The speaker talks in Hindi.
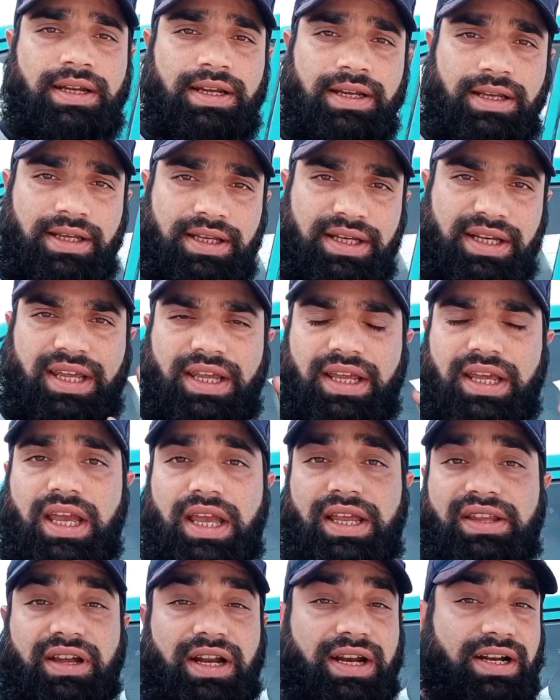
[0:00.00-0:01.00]
टू
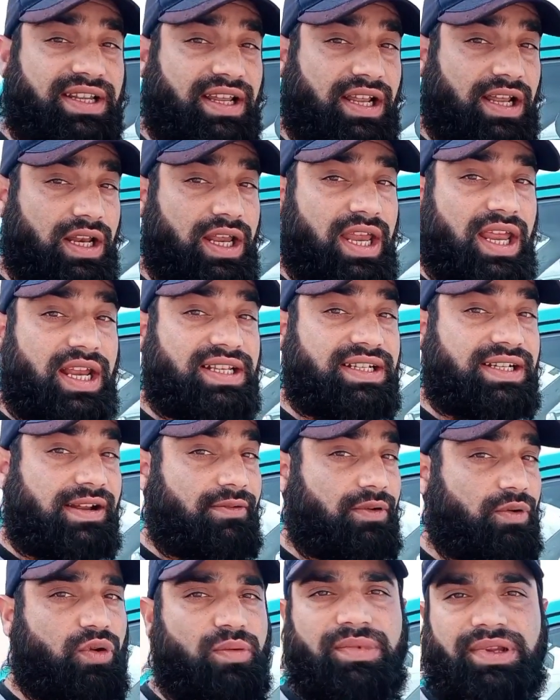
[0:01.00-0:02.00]
थाउजेंड रियाल एक ड्राइवर
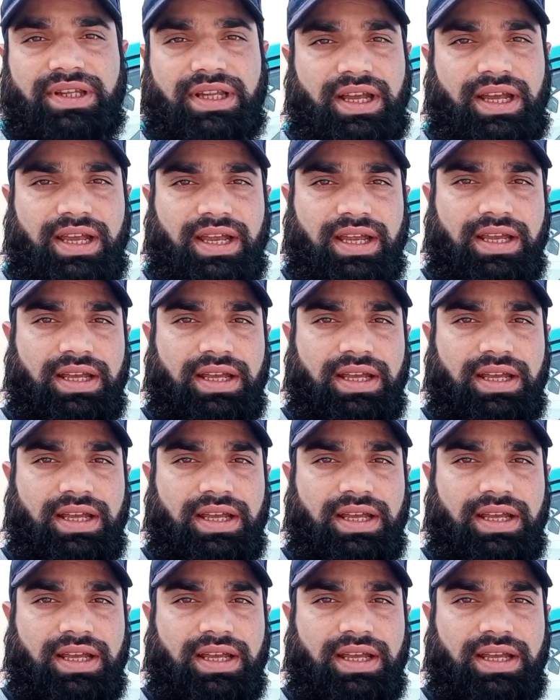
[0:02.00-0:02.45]
को मिलता है